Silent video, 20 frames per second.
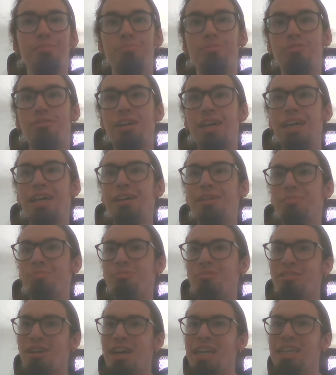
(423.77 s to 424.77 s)
pourraient
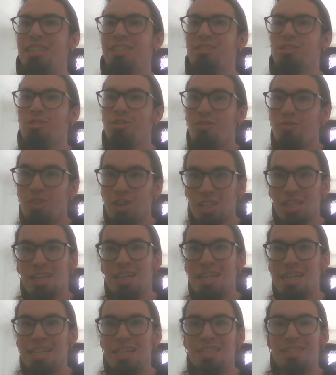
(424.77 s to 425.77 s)
être sur
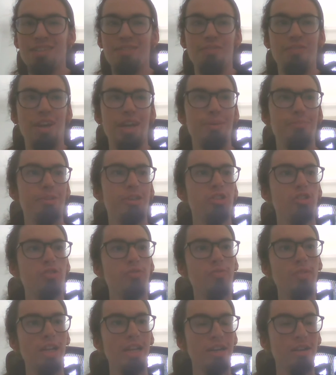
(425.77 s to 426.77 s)
votre liste. Vraiment,
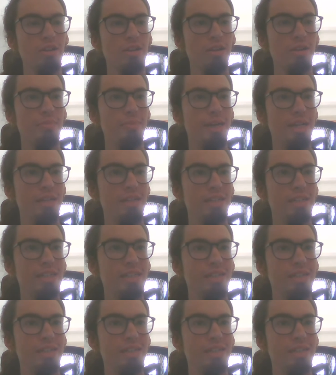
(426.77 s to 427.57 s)
je vous les recommande.